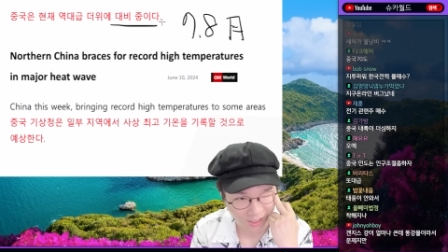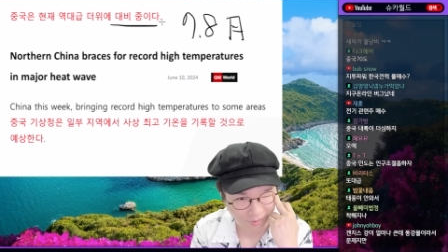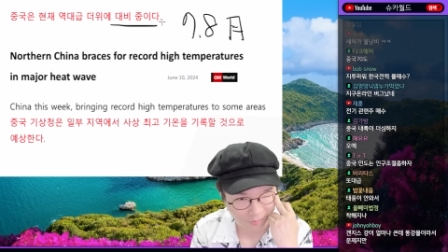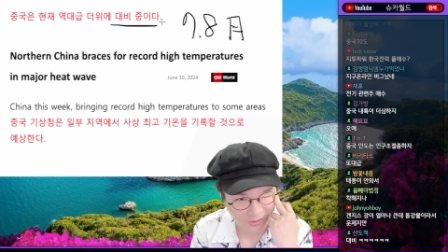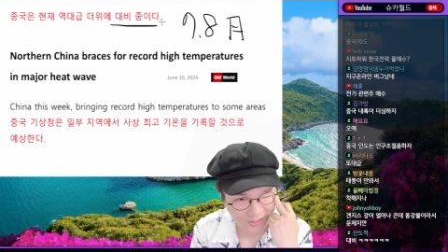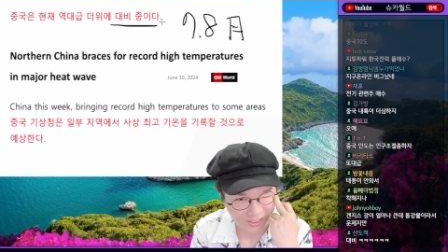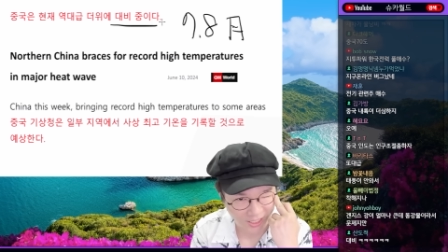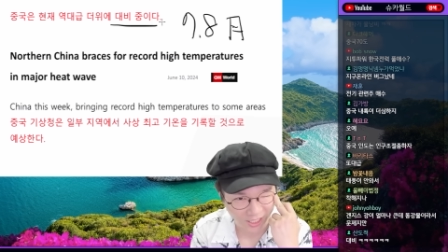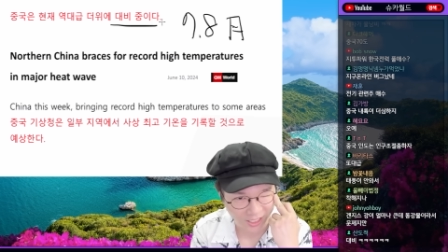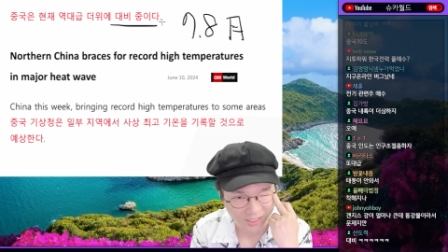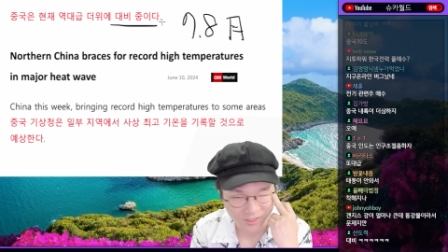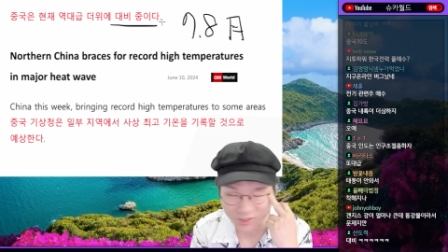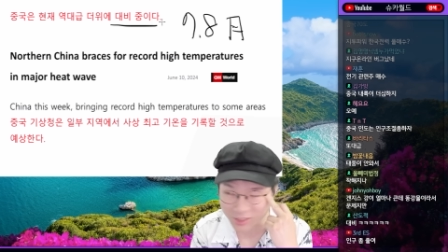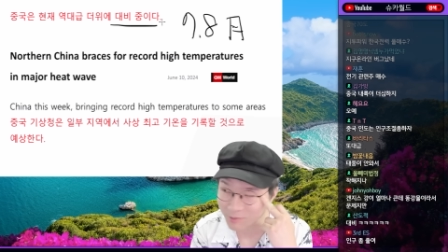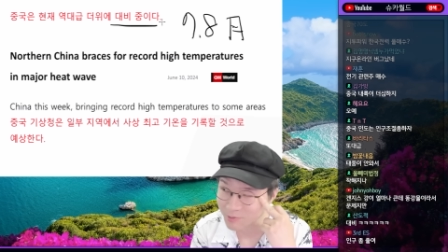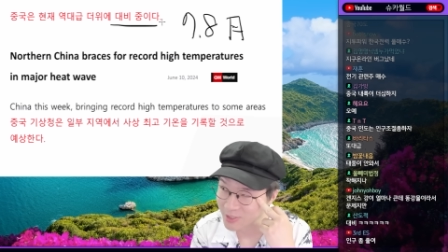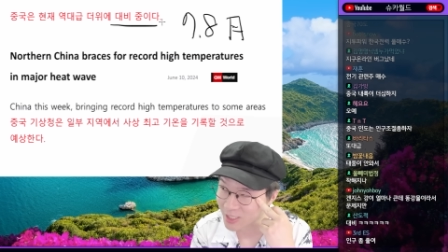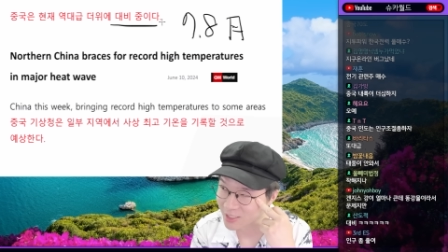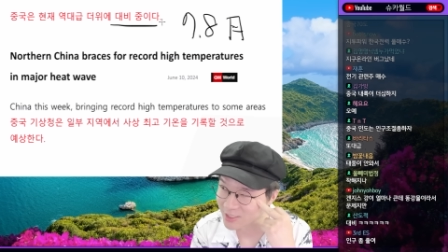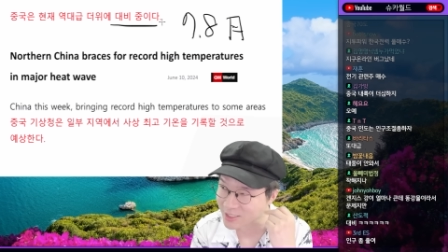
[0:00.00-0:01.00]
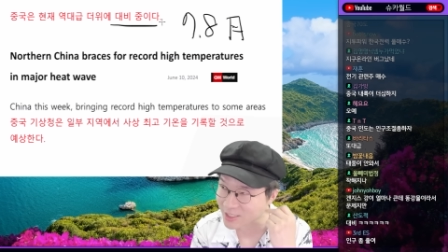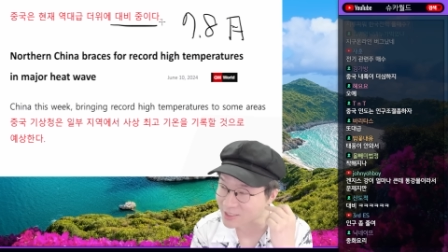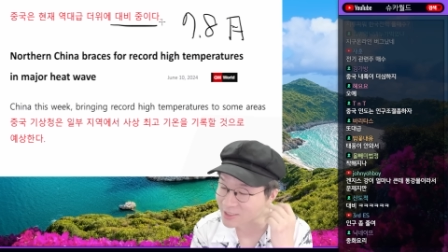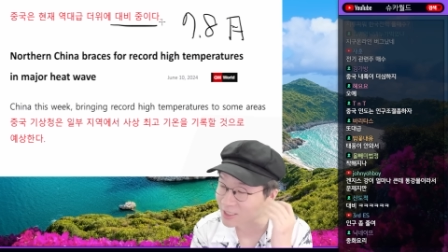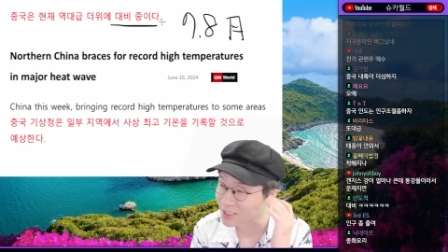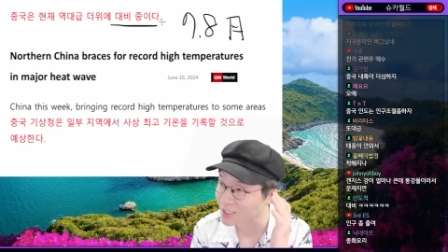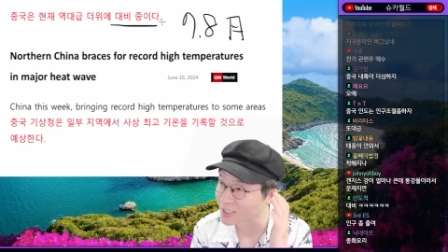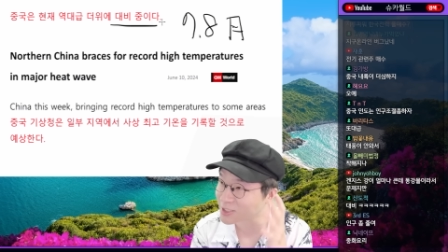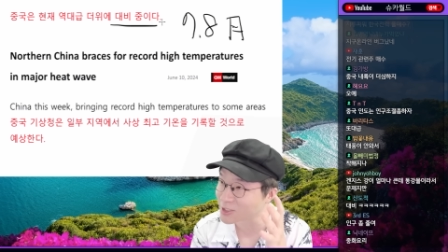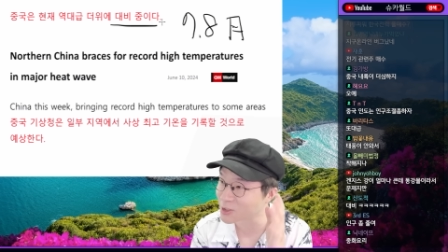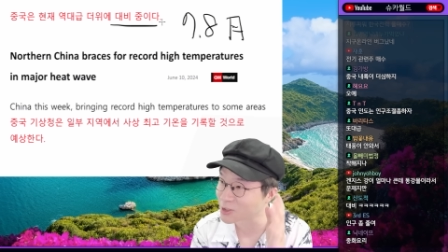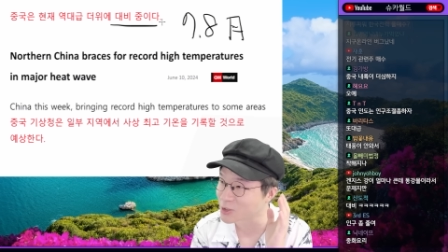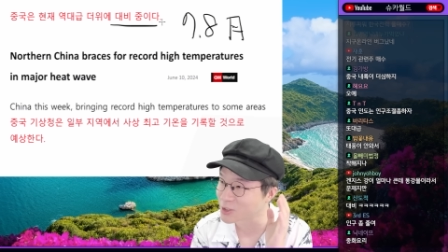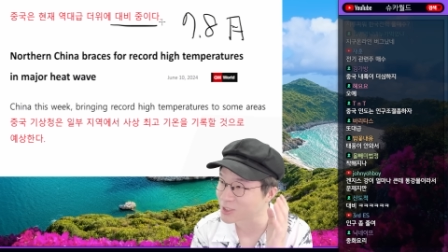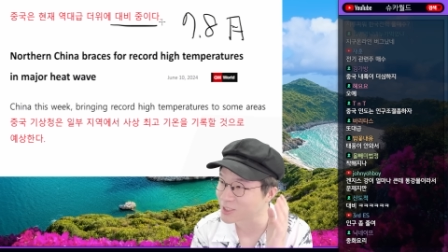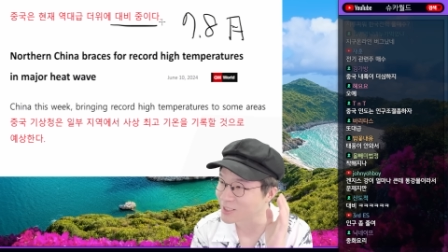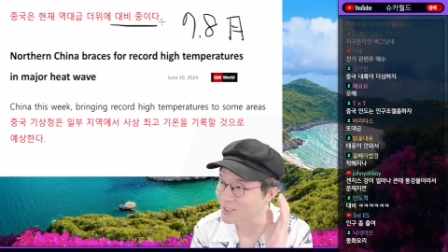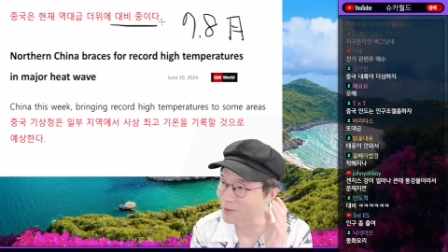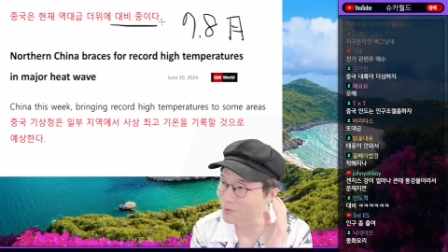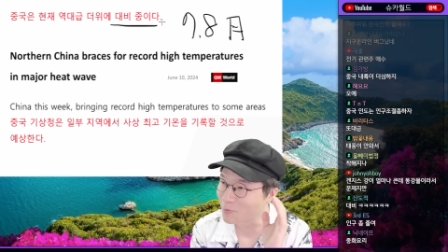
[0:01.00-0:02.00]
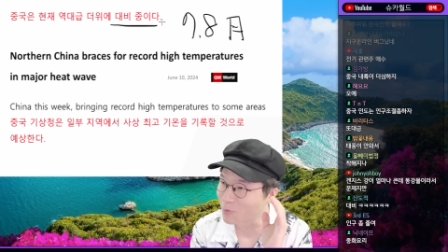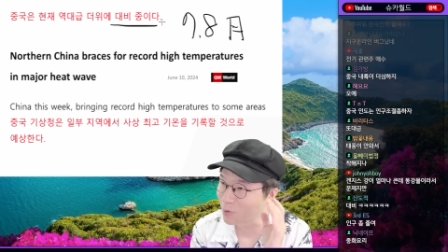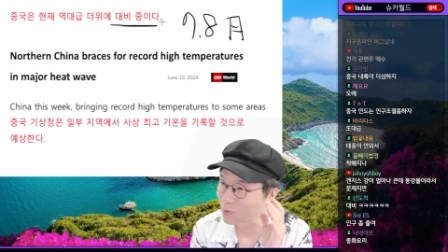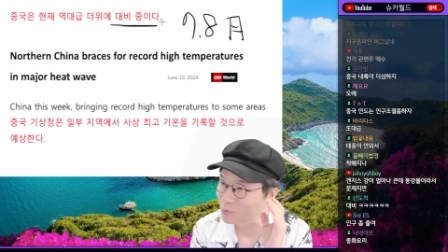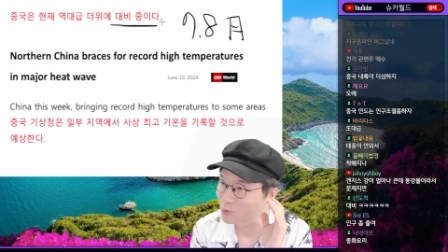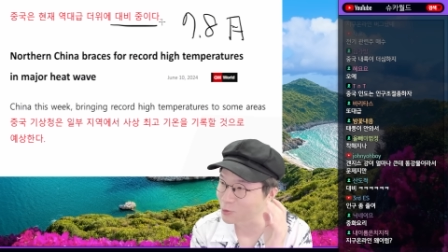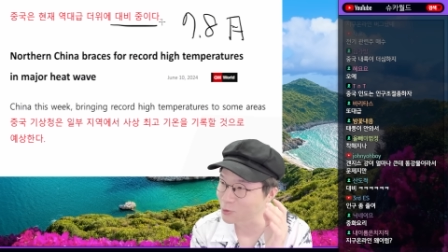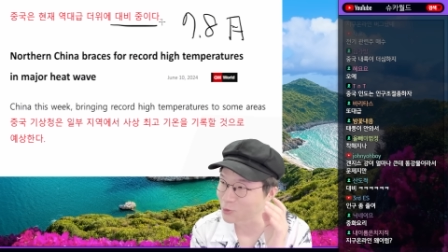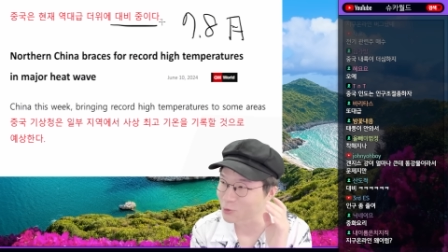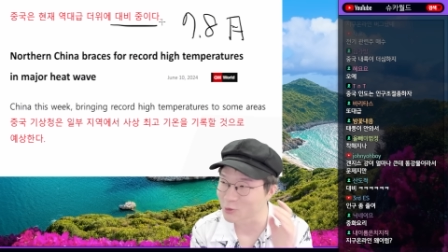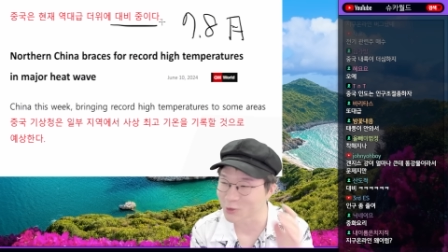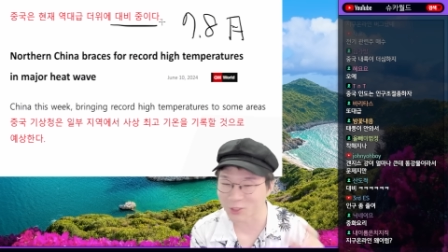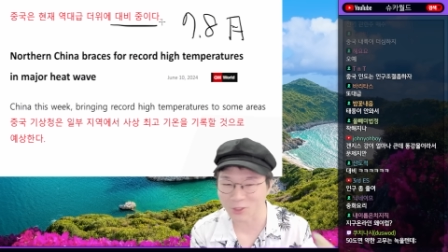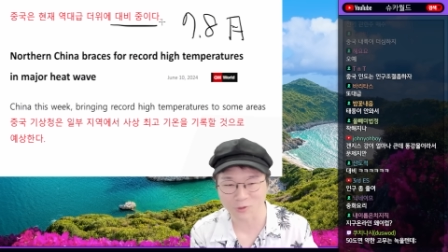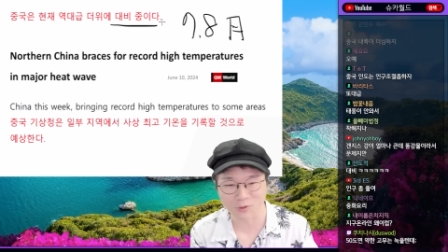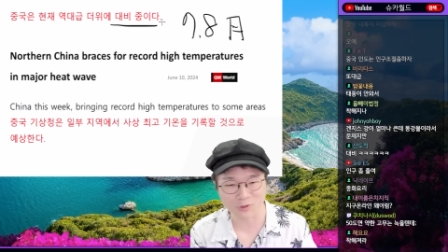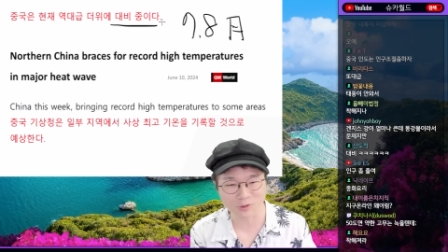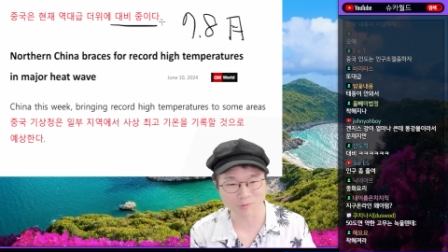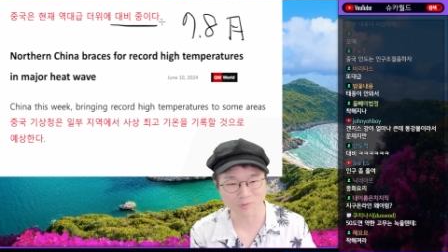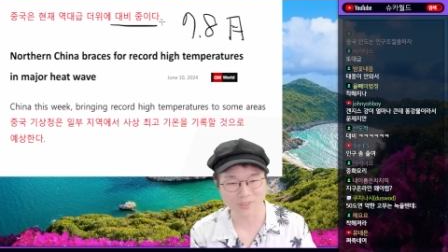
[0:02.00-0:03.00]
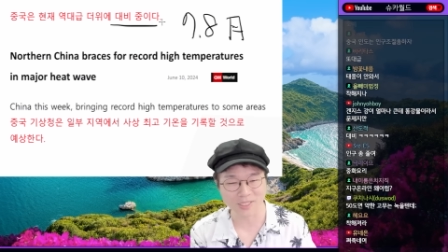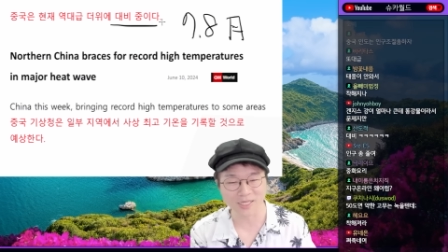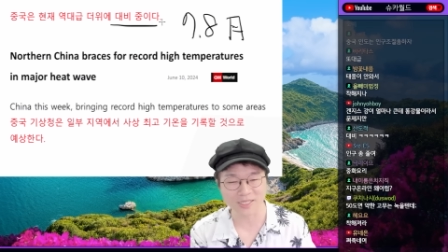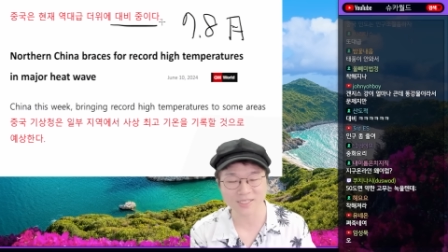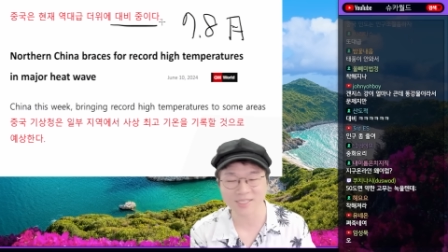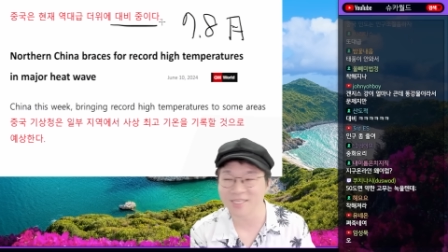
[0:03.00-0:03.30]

잠깐만 야 이거 심상치 않다라는 거를 몸으로 느끼고 있습니다.